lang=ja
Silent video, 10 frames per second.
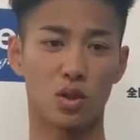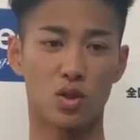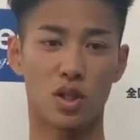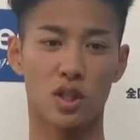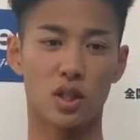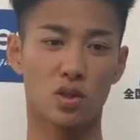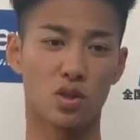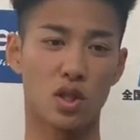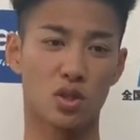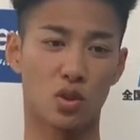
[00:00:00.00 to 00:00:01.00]
途中から出てく
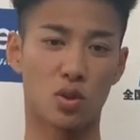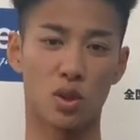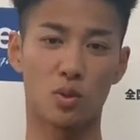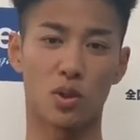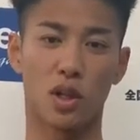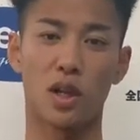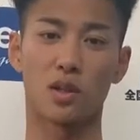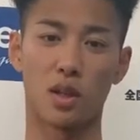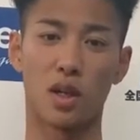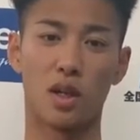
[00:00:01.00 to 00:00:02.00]
る選手のクオリティも高い
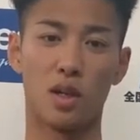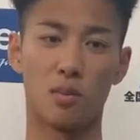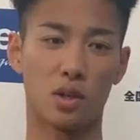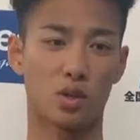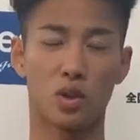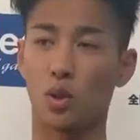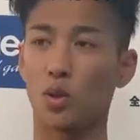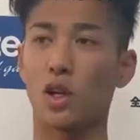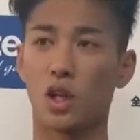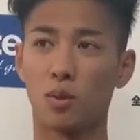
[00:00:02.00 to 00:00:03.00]
ので、まあ、そこで
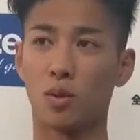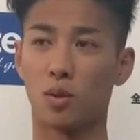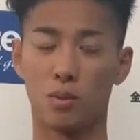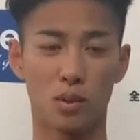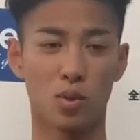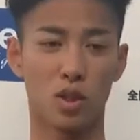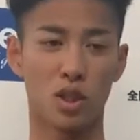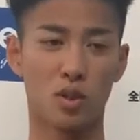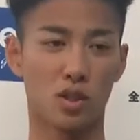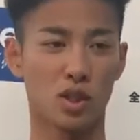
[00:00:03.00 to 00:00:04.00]
取れなくても、まあ、僕
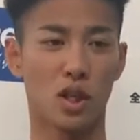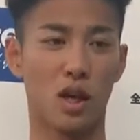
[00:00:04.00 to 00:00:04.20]
的には全然